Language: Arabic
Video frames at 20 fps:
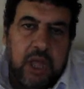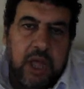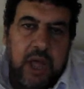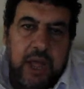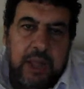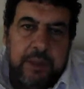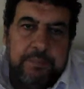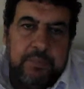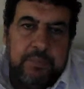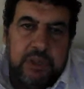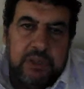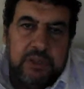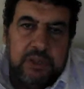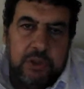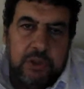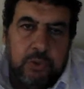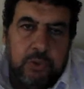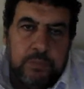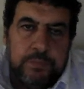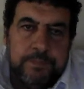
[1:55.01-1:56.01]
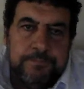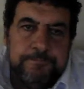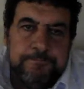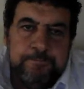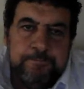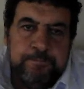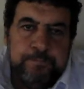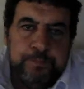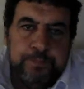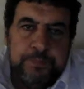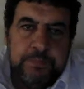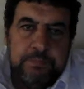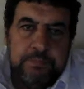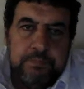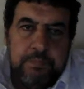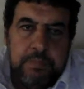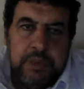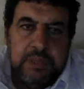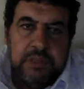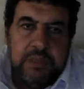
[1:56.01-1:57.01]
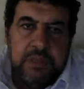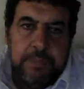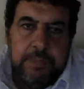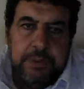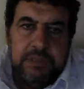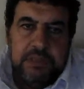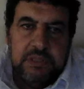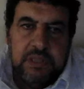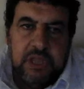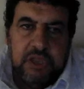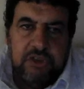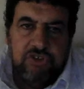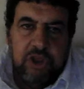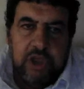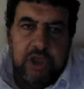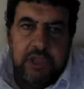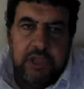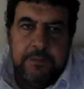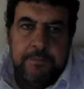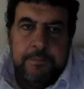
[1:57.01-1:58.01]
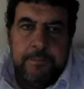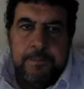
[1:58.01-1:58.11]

أعمارهم من 18